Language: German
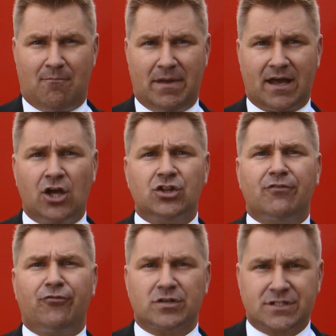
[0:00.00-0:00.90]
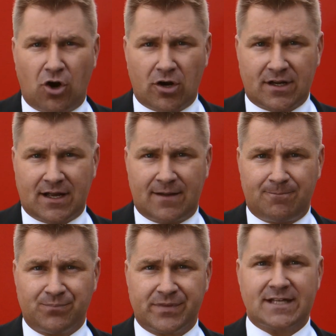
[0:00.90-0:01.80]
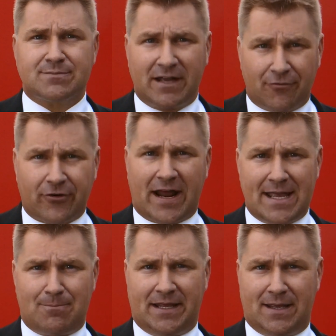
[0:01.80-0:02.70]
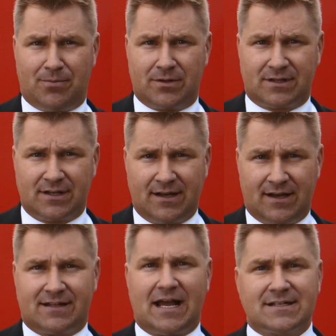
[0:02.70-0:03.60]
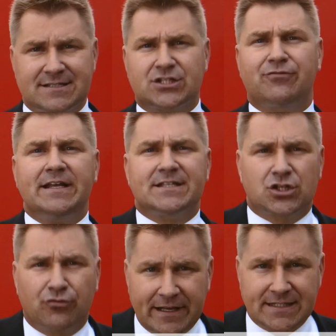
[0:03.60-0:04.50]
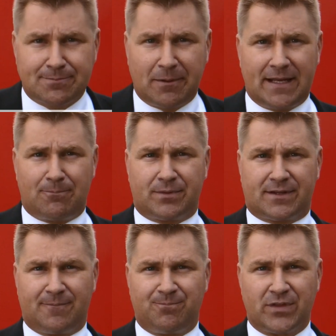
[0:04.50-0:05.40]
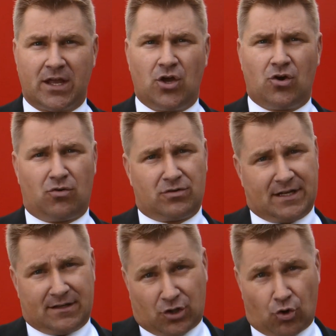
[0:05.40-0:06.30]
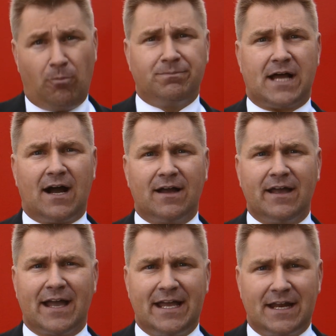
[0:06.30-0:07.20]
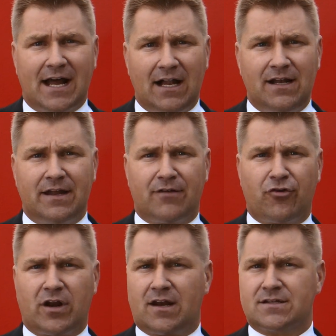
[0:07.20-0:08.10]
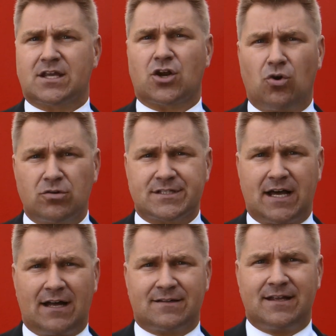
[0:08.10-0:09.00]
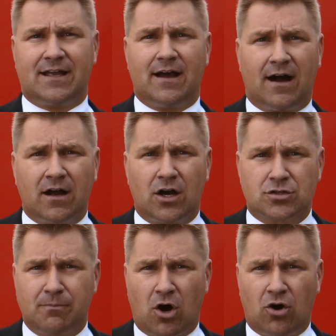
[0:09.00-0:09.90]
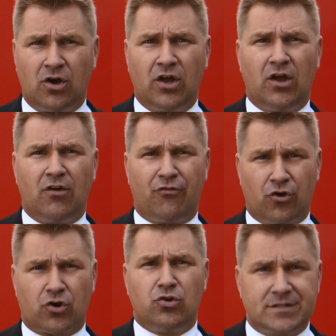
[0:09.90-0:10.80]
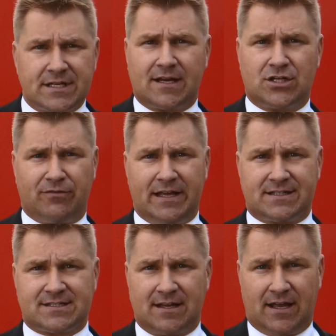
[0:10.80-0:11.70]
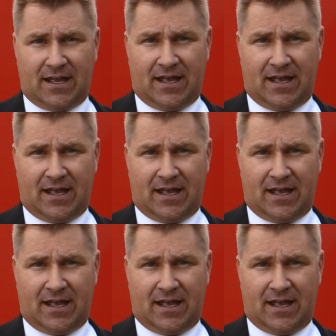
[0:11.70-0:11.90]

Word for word: Wir können dafür sorgen, dass wir frei bleiben, dass die Schweiz Schweiz bleibt und darum danke ich Ihnen allen für Ihr großartiges Engagement für unsere Schweiz.